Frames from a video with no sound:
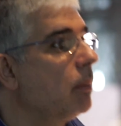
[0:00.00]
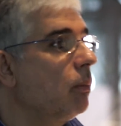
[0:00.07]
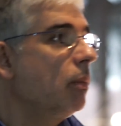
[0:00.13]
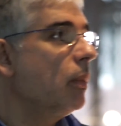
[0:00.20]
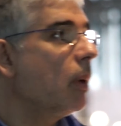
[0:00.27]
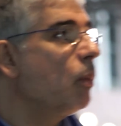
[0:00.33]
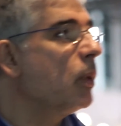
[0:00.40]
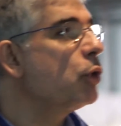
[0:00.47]

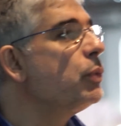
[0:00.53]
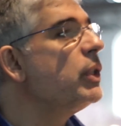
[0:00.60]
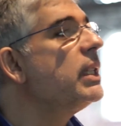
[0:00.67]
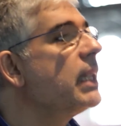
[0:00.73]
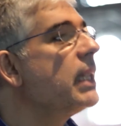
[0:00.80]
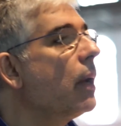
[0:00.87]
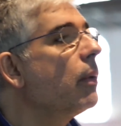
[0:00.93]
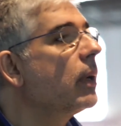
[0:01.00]
uma, uma,
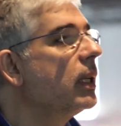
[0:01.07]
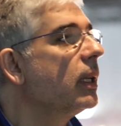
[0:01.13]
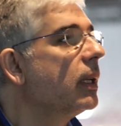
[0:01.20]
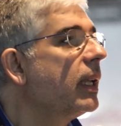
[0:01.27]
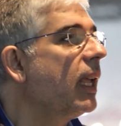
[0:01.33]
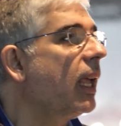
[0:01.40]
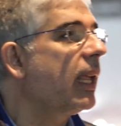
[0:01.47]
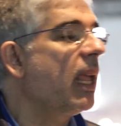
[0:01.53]
exposição que,
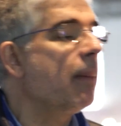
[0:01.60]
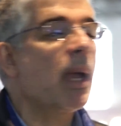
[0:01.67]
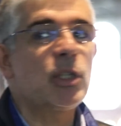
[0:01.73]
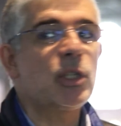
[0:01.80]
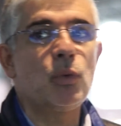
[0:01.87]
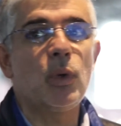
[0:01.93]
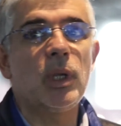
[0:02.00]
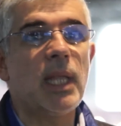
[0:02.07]
que, é, que, é,
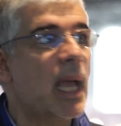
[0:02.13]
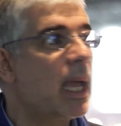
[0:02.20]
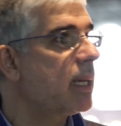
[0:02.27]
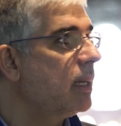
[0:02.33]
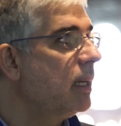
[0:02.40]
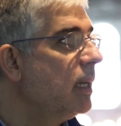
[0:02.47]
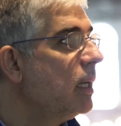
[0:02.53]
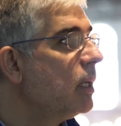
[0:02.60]
mais um olhar